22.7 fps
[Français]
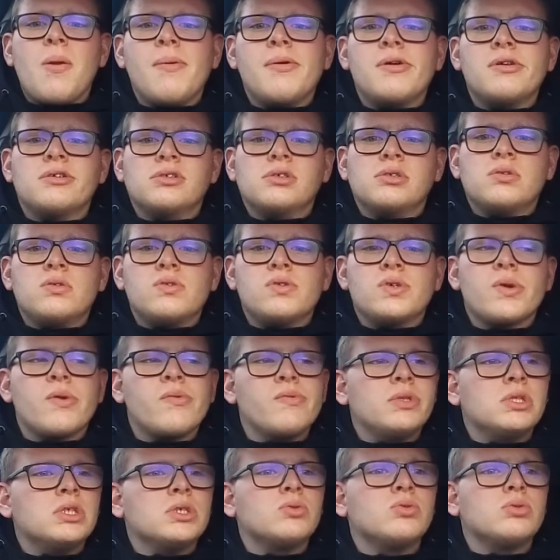J'ai
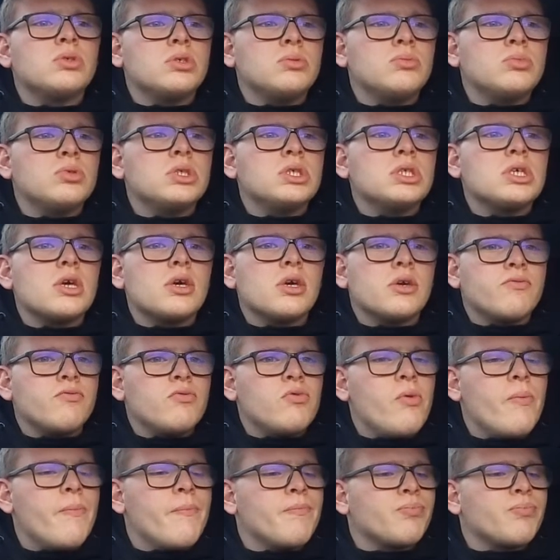envie d'écouter de musique avec vous.